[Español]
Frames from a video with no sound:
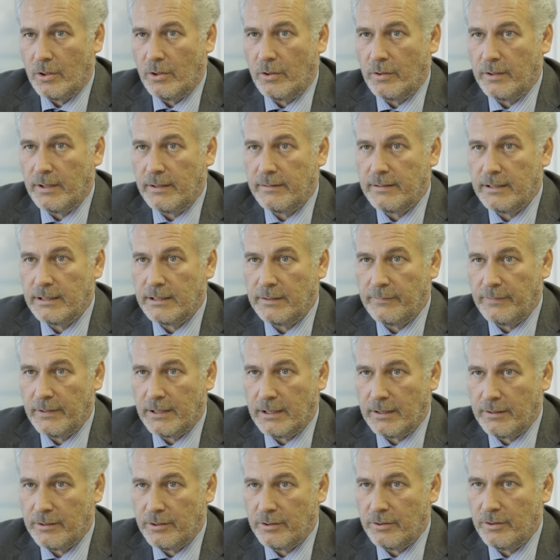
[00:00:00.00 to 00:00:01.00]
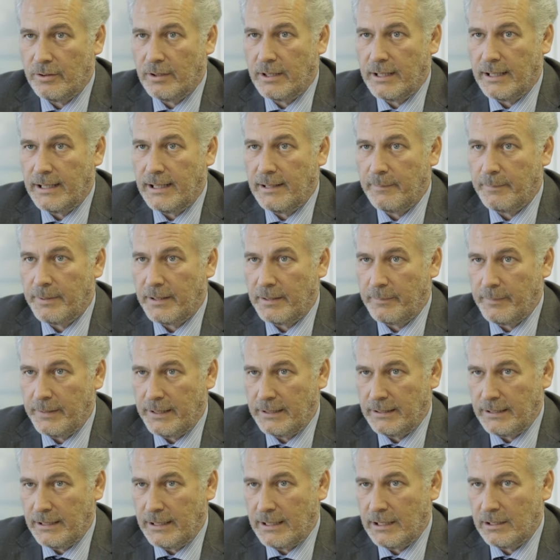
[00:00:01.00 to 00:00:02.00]
o de certificación que le
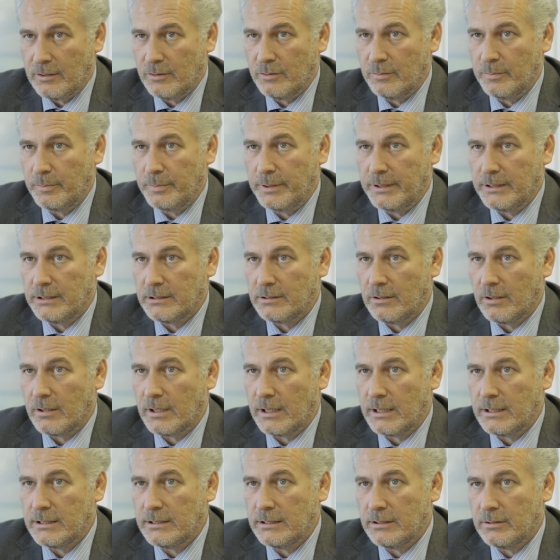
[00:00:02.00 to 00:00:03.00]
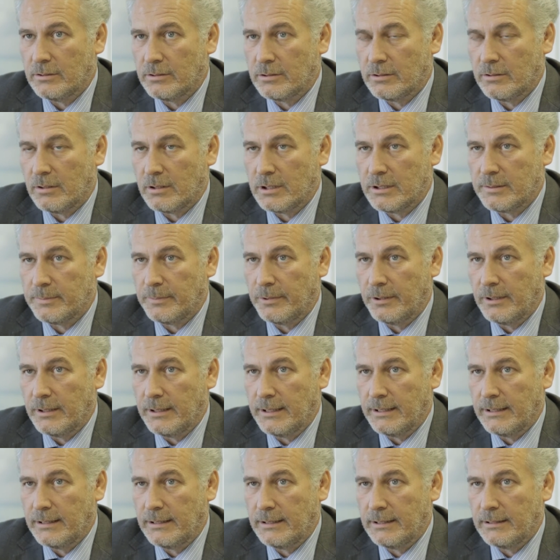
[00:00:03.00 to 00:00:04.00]
permitirán cumplir los requisitos
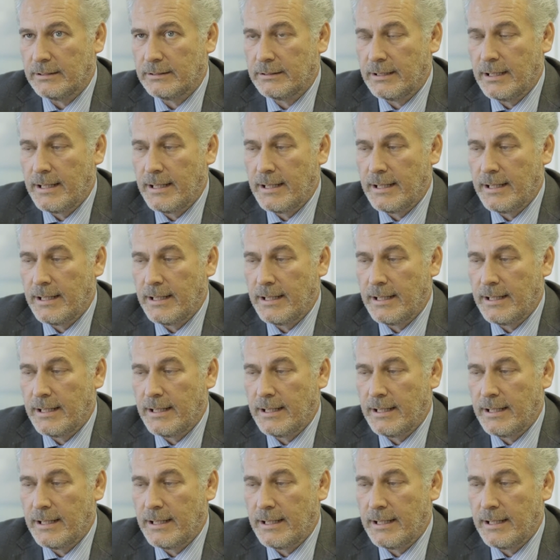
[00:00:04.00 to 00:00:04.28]
correspondientes.